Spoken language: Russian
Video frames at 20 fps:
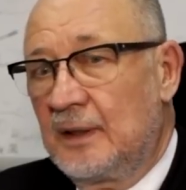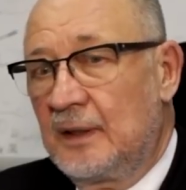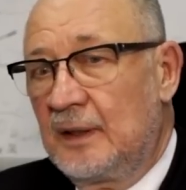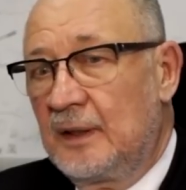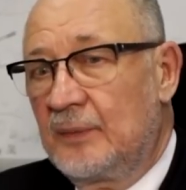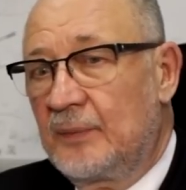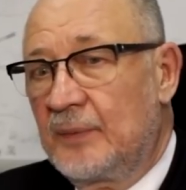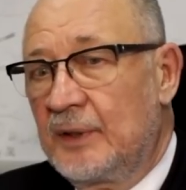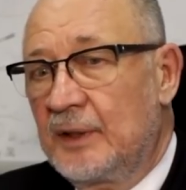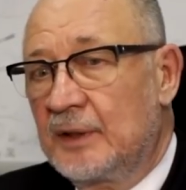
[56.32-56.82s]

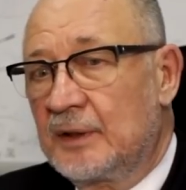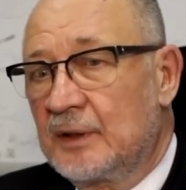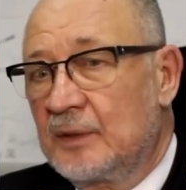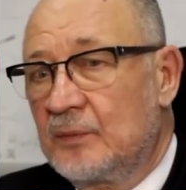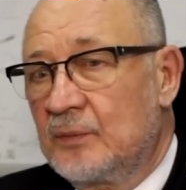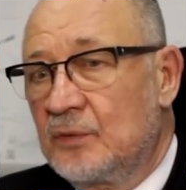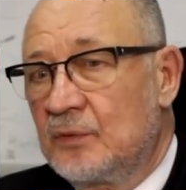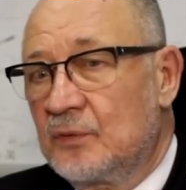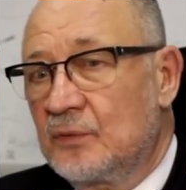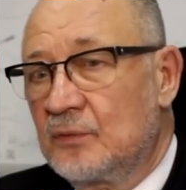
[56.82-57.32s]
И
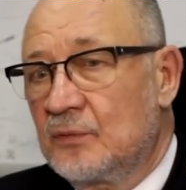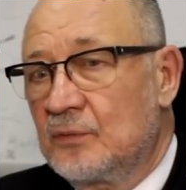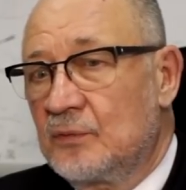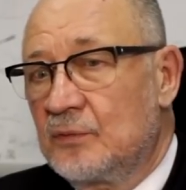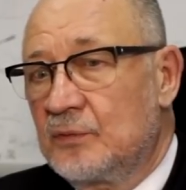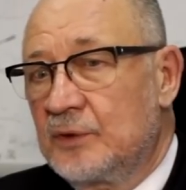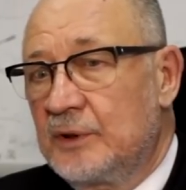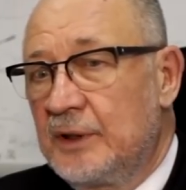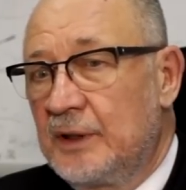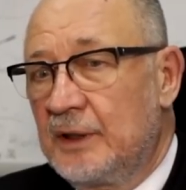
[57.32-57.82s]
поэтому
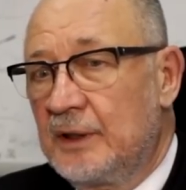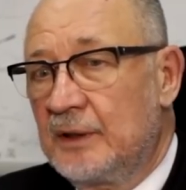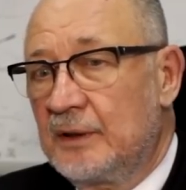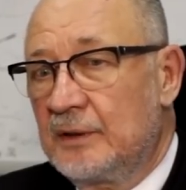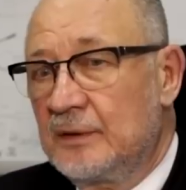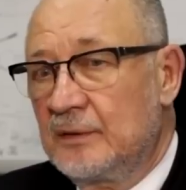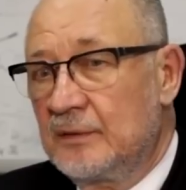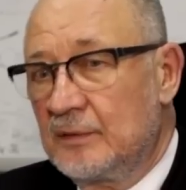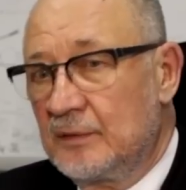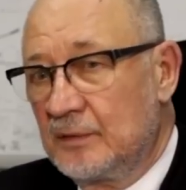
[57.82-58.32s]
те
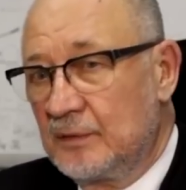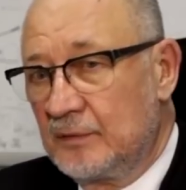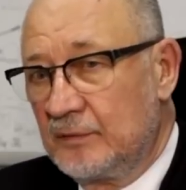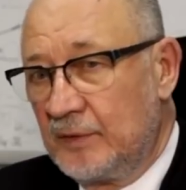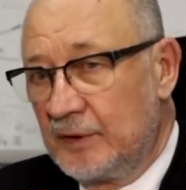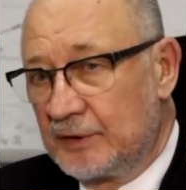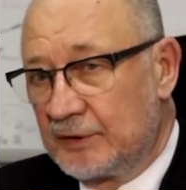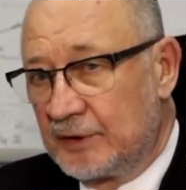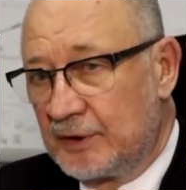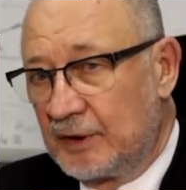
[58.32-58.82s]

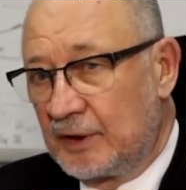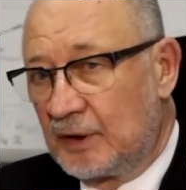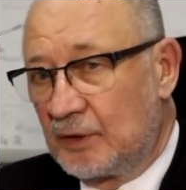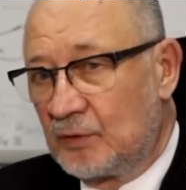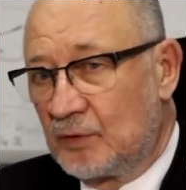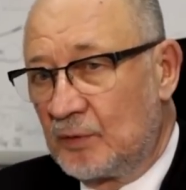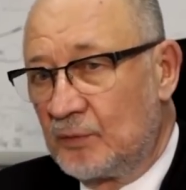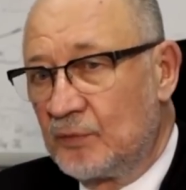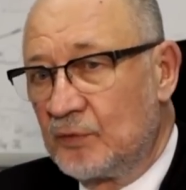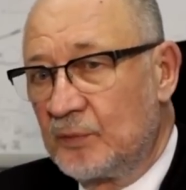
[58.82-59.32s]
инвесторы,
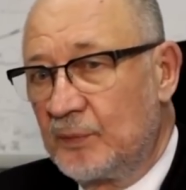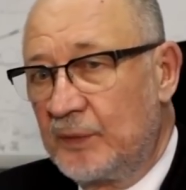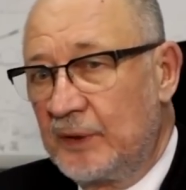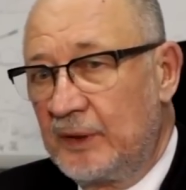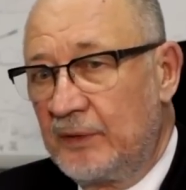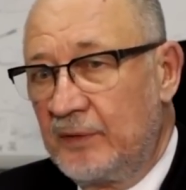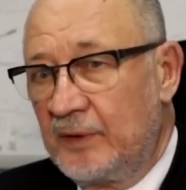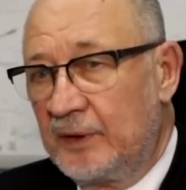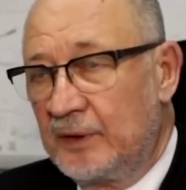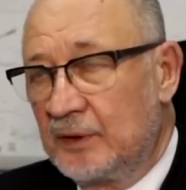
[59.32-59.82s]
которые будут
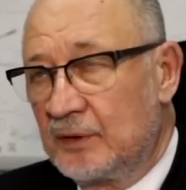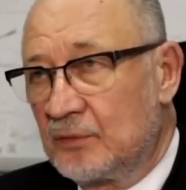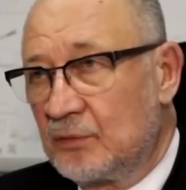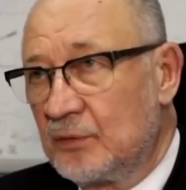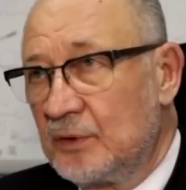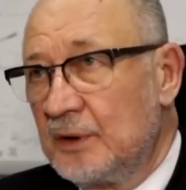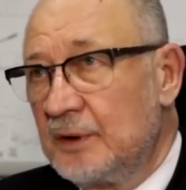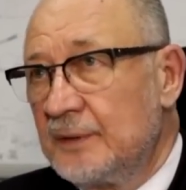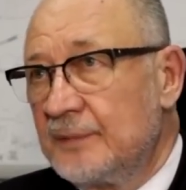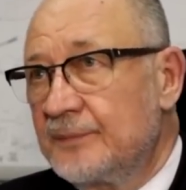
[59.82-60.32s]
переведены
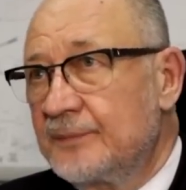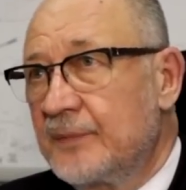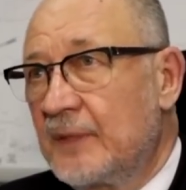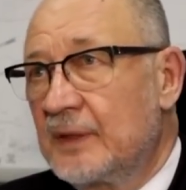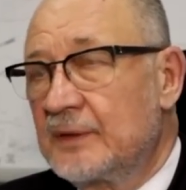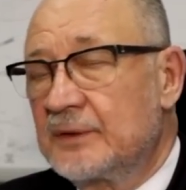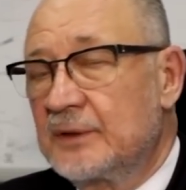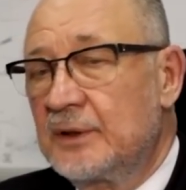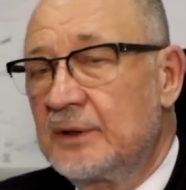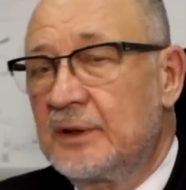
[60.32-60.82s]
туда,
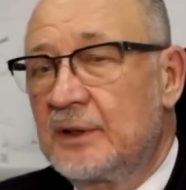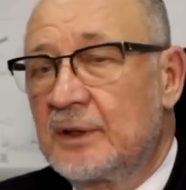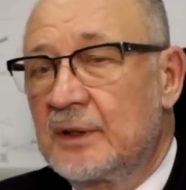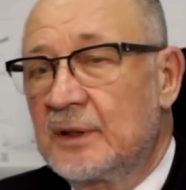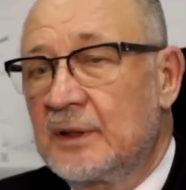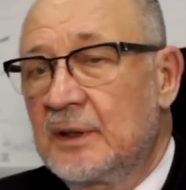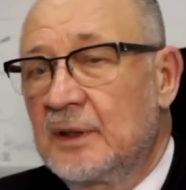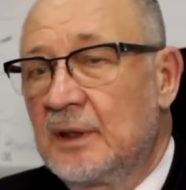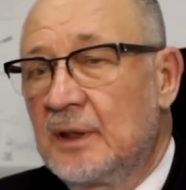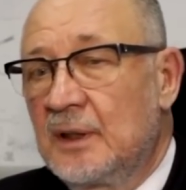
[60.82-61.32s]

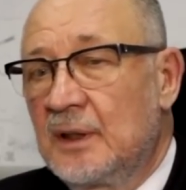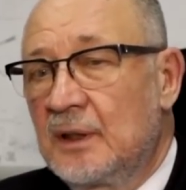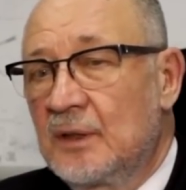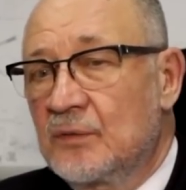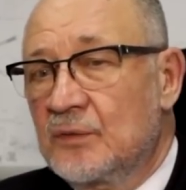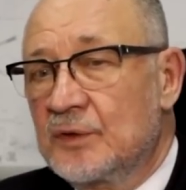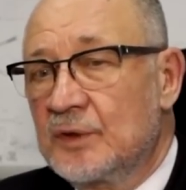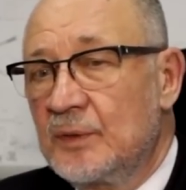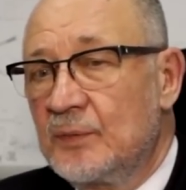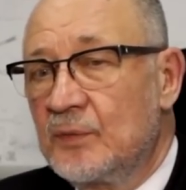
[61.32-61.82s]
акционеры,
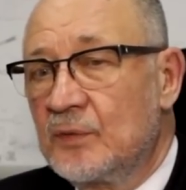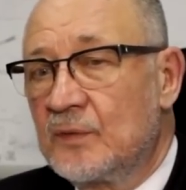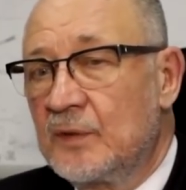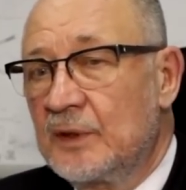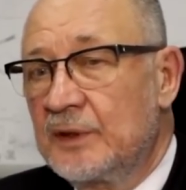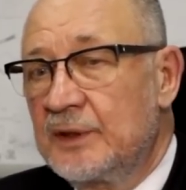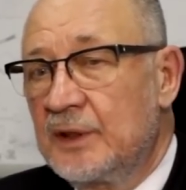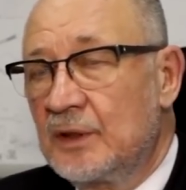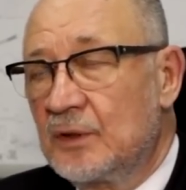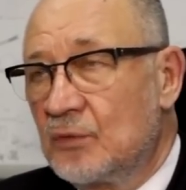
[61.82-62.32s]
уже будут
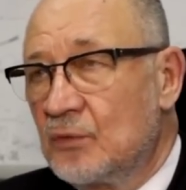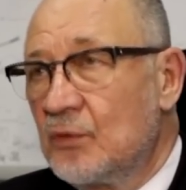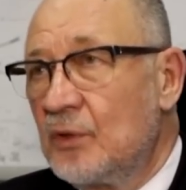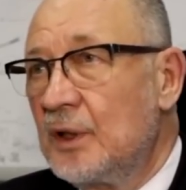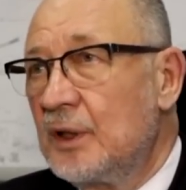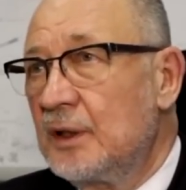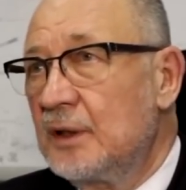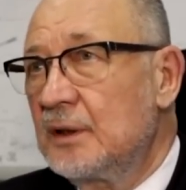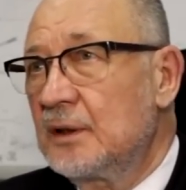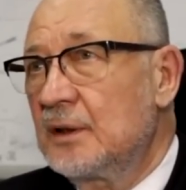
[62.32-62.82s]
владеть
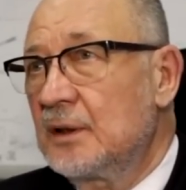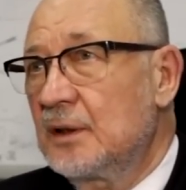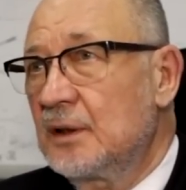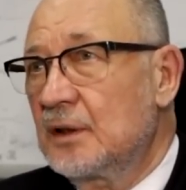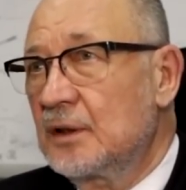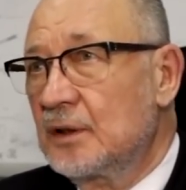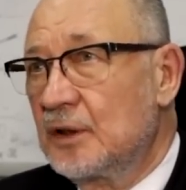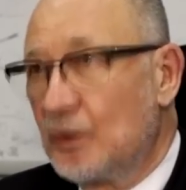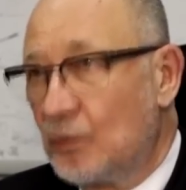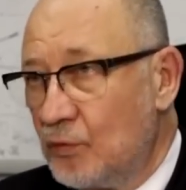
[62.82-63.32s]
долей,
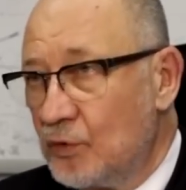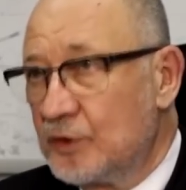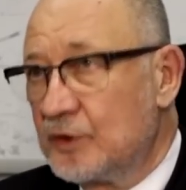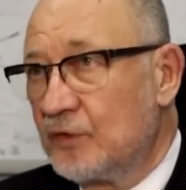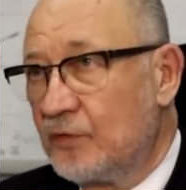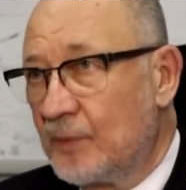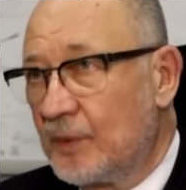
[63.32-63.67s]
такой же в